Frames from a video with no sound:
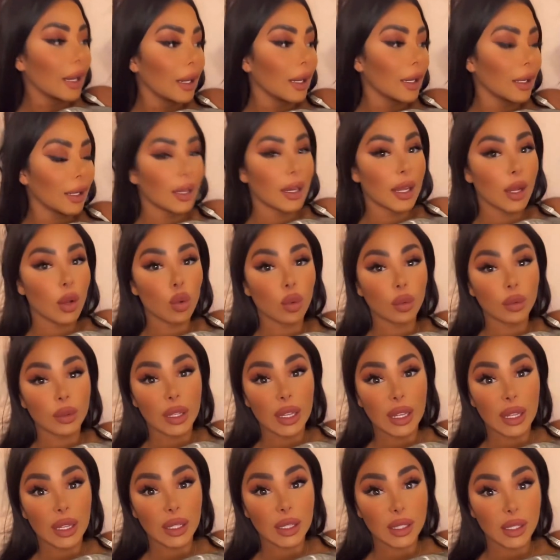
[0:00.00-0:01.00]
Les
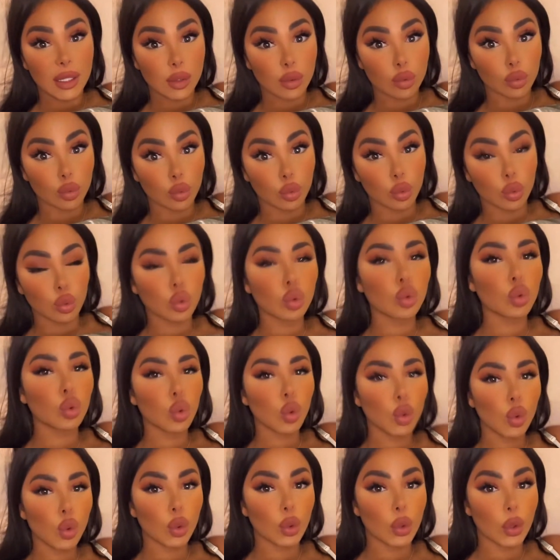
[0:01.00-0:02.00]
Condés, ils ont
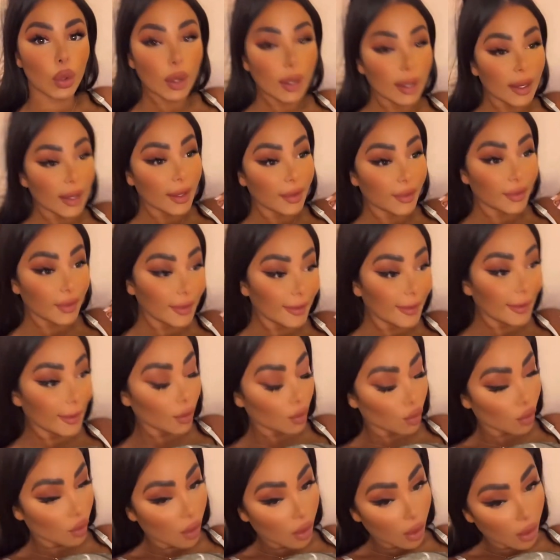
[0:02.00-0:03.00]
toutes les
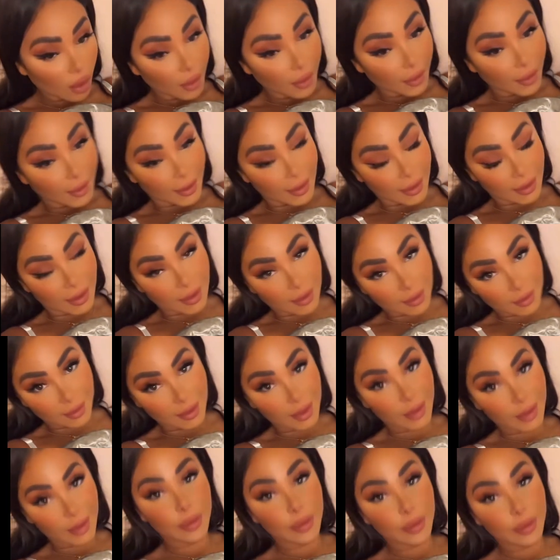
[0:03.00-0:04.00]
vidéos.
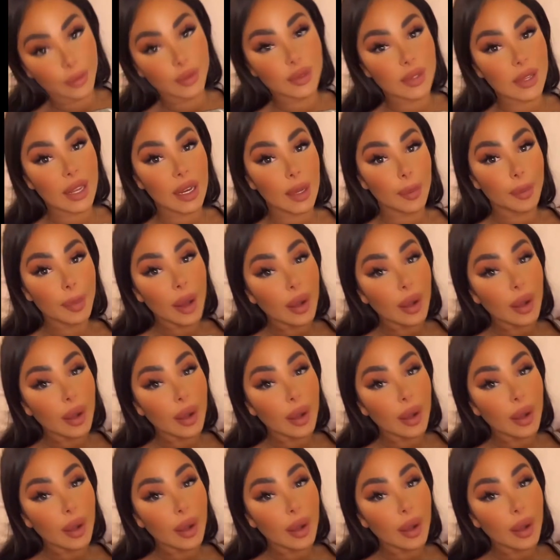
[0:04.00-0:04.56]
Et vous allez pas